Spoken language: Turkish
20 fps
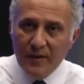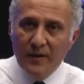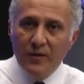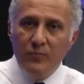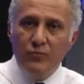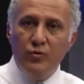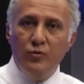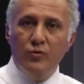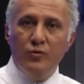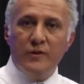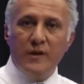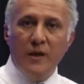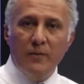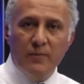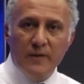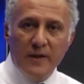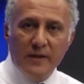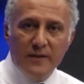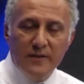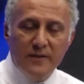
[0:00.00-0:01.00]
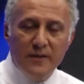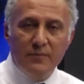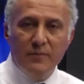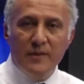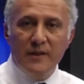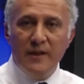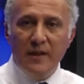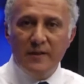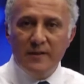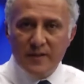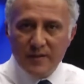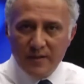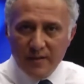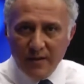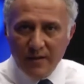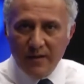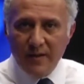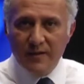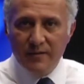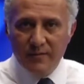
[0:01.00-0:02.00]
bu yapılan indirimin iadesi
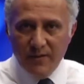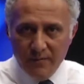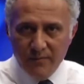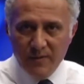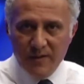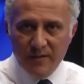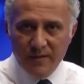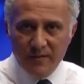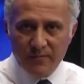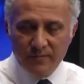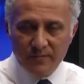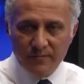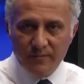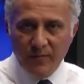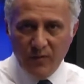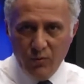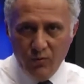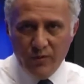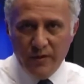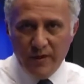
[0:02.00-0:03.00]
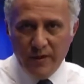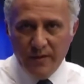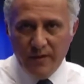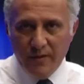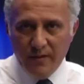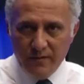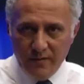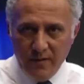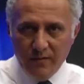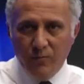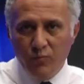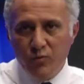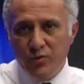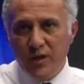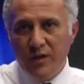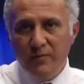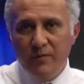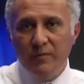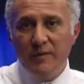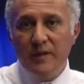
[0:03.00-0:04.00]
kararını vermişsin. Diyor ki tamam bu
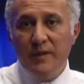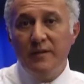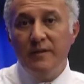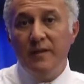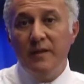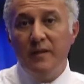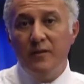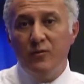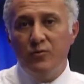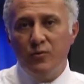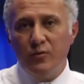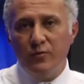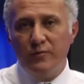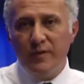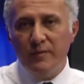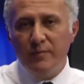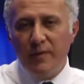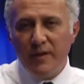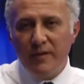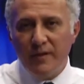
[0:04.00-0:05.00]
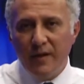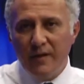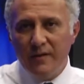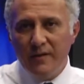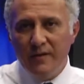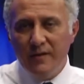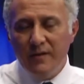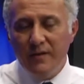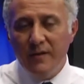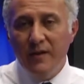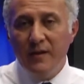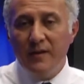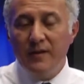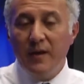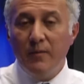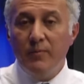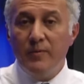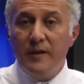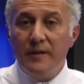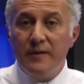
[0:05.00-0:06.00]
cayma bedeli değil diyor. Firmanın aldığı
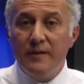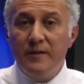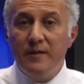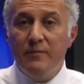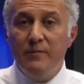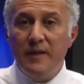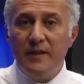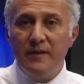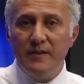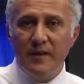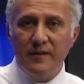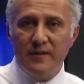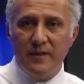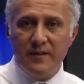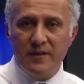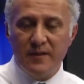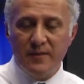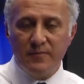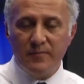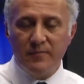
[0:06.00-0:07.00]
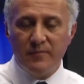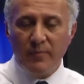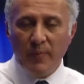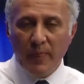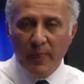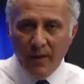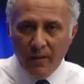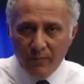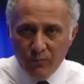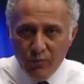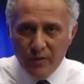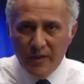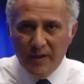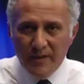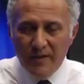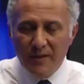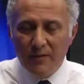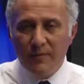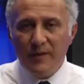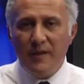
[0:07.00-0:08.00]
yapılan indirimlerin iadesi. Bu
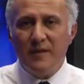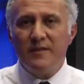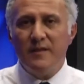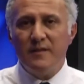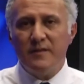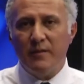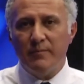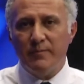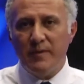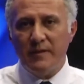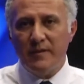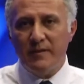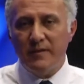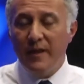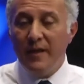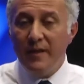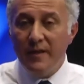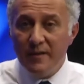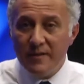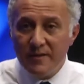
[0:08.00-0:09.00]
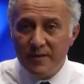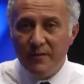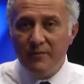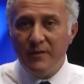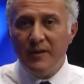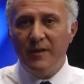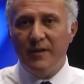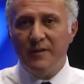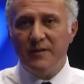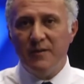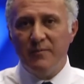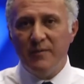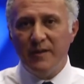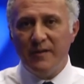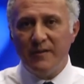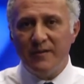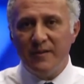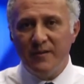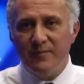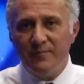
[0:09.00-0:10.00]
indirimi nasıl hesapladın ey sevgili hakem
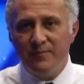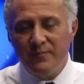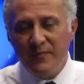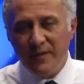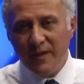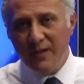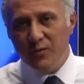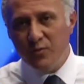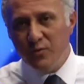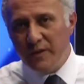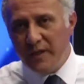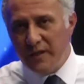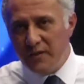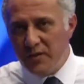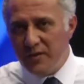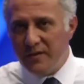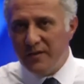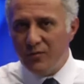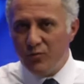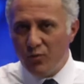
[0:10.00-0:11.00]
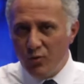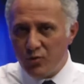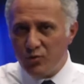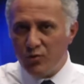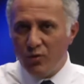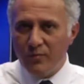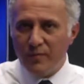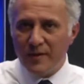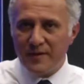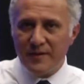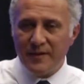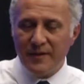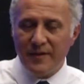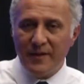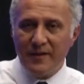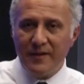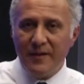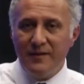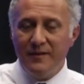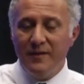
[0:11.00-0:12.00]
heyeti? Yani tüketicinin dostu olması
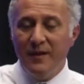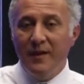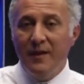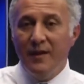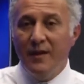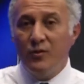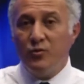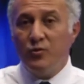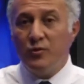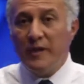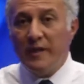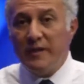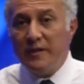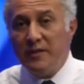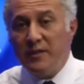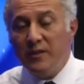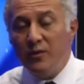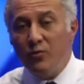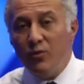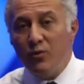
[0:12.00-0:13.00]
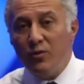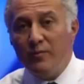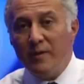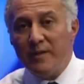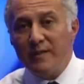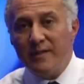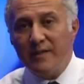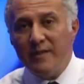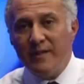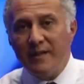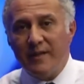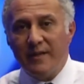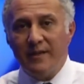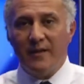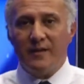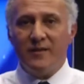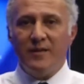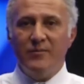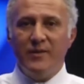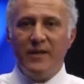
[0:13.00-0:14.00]
gereken, tüketiciyi koruması gereken
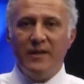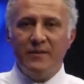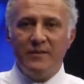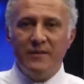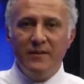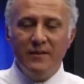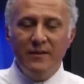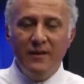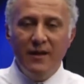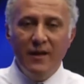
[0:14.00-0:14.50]
hakem heyeti